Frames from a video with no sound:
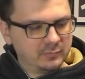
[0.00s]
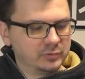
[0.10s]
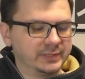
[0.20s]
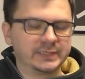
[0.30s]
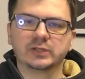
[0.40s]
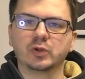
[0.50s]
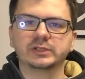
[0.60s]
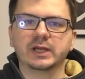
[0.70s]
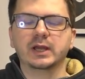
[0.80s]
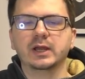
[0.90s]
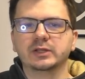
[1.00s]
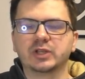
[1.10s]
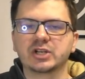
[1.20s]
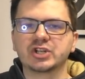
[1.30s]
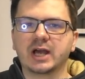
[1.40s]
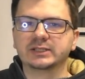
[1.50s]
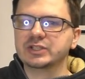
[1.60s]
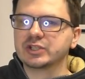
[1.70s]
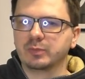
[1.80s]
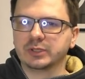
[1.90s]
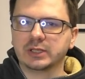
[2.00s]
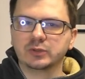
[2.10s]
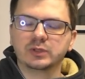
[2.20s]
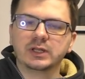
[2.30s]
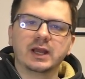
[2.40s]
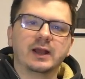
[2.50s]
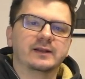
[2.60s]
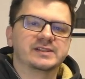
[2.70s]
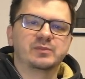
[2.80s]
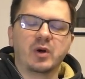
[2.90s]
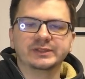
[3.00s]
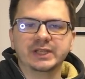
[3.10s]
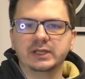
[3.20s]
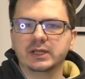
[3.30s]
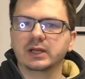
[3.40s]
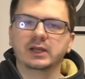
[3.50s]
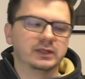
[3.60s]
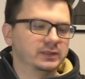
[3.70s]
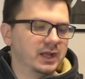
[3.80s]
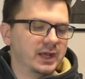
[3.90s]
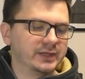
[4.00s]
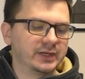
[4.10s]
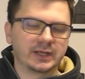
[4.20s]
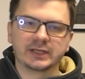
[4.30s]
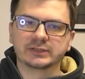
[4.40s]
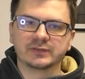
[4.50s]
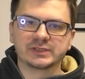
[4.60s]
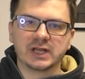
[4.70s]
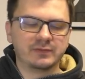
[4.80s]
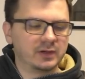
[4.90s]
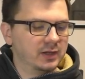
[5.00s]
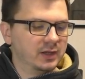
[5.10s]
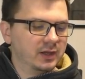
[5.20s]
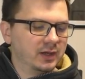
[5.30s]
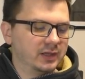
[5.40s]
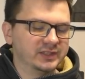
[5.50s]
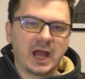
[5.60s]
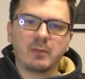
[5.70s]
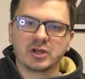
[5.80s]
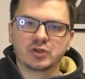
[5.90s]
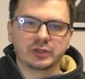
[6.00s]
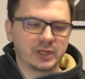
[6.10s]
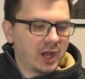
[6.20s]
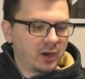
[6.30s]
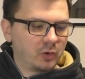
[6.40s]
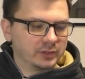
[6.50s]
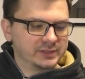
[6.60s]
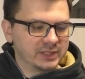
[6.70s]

Вот такие ноты также отлично подойдут для заполнения, для игры каких-то вставок э, на мажорные аккорды.